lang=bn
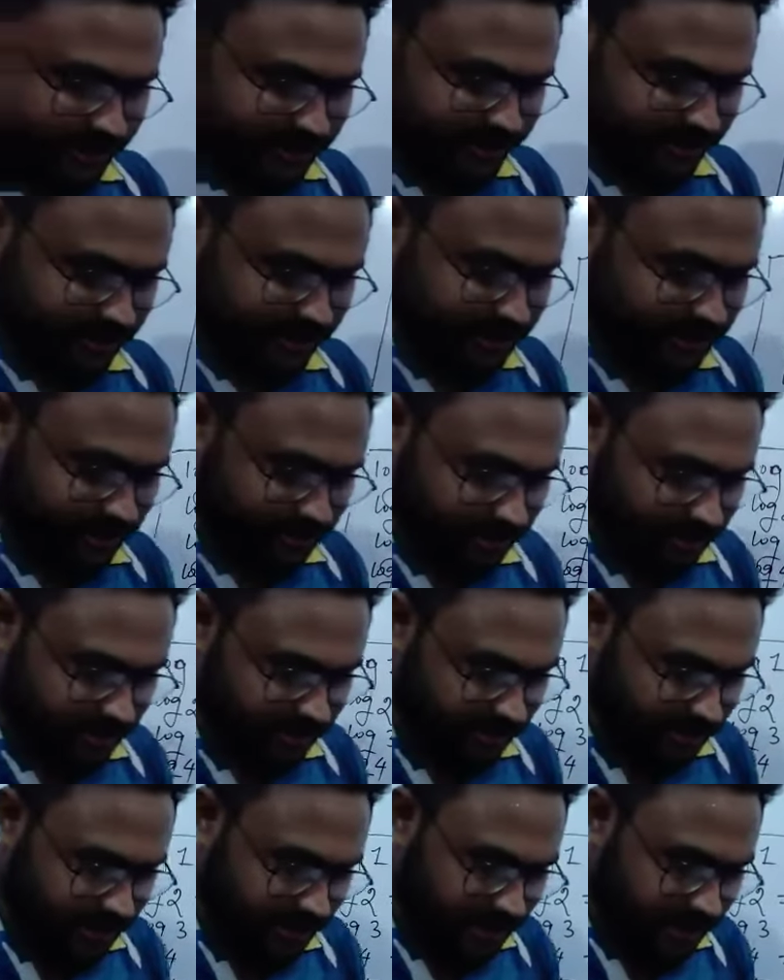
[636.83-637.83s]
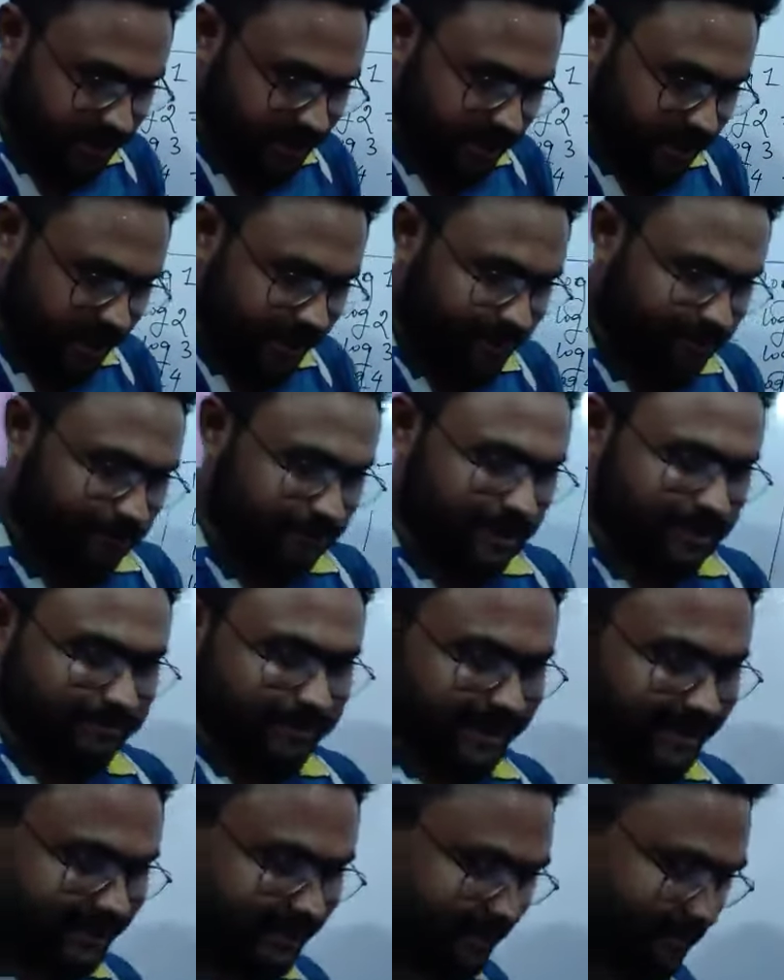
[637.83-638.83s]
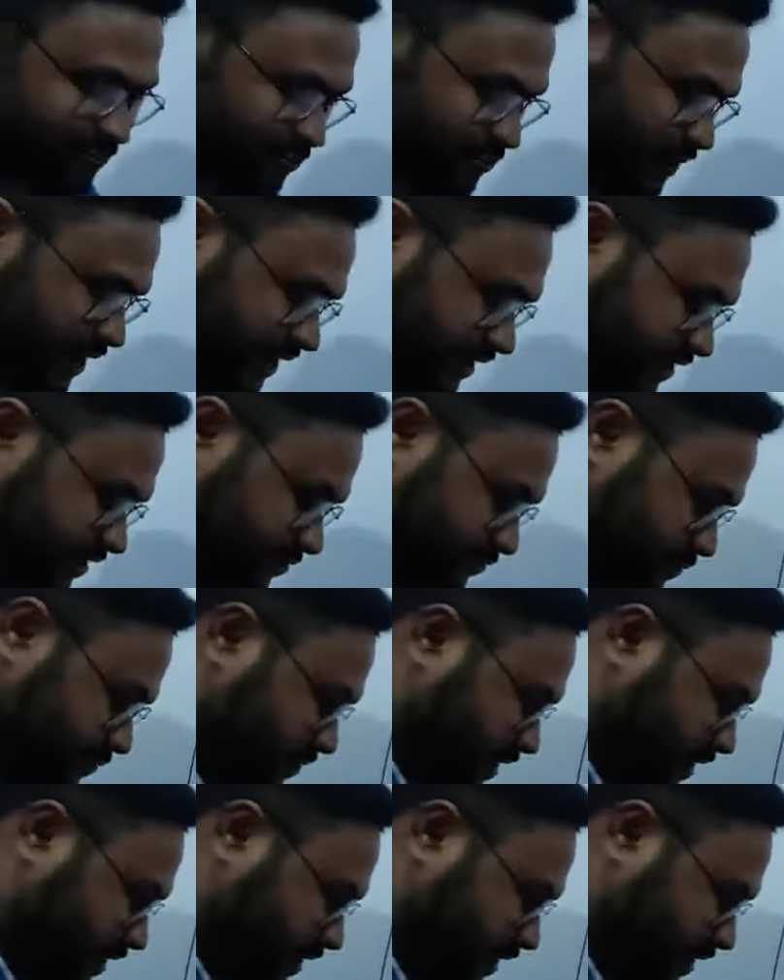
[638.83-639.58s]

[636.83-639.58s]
অ্যান্সার গুড এই তো পারবে আরেকটা করবো আরেকটা করবো